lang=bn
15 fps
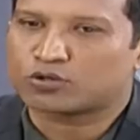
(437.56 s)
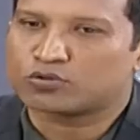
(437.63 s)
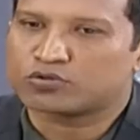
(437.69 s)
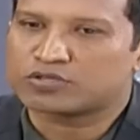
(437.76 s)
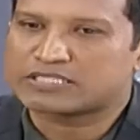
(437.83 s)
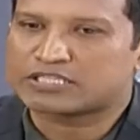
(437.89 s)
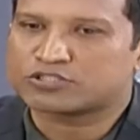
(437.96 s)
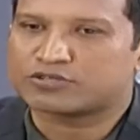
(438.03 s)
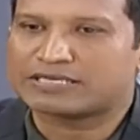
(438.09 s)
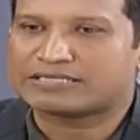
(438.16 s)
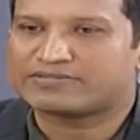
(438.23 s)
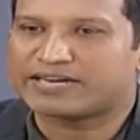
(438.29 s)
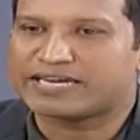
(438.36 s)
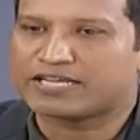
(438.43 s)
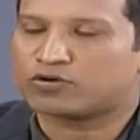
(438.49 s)
যখন হচ্ছে আসলে
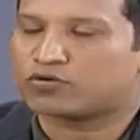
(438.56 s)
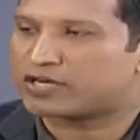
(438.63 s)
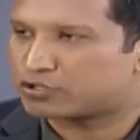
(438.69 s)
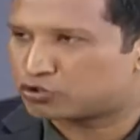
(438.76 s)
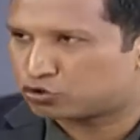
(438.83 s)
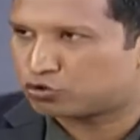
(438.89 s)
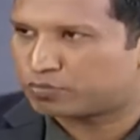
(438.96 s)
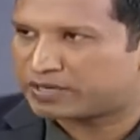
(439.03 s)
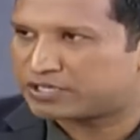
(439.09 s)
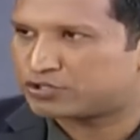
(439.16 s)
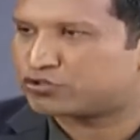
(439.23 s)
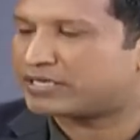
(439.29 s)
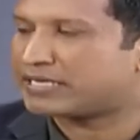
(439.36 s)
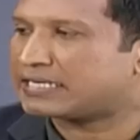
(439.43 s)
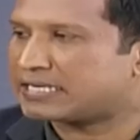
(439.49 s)
ট্রেনিং করে ছোট ভাই
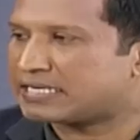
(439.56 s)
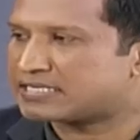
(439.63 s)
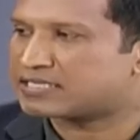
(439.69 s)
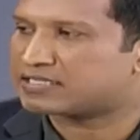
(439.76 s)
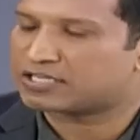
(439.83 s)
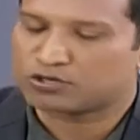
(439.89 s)
নিশ্চয়ই এখানে আছেন